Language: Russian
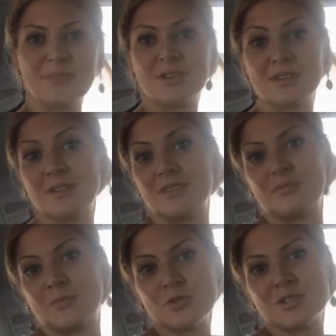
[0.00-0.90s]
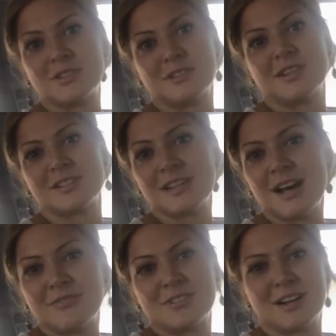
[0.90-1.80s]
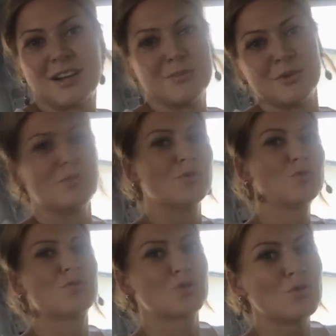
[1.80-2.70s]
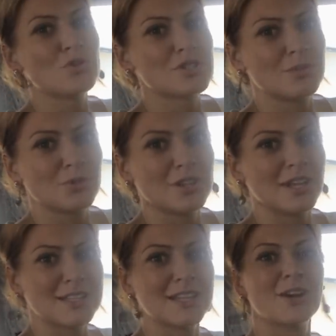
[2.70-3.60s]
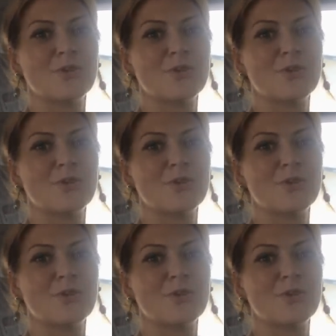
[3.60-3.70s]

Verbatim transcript: э, просто на завтрак, либо ребенку в школу с собой дать.